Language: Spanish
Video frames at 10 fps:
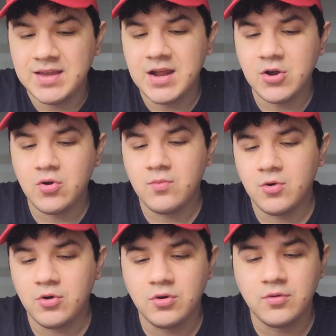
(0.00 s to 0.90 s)
Era
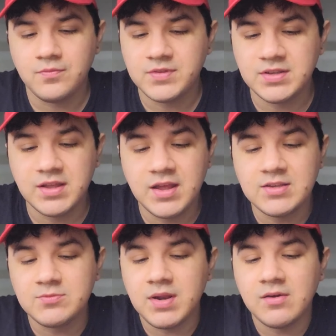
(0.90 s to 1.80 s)
como, si
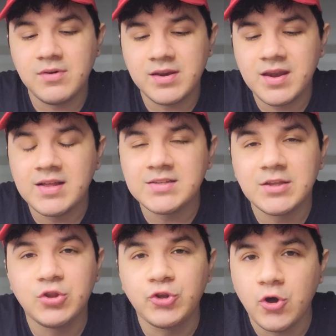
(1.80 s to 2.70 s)
tenés un Blackberry eras
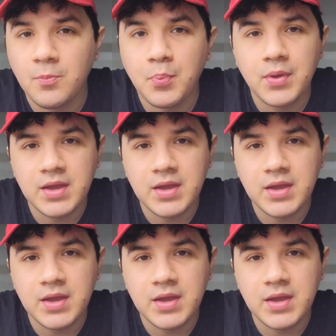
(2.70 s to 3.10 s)
top,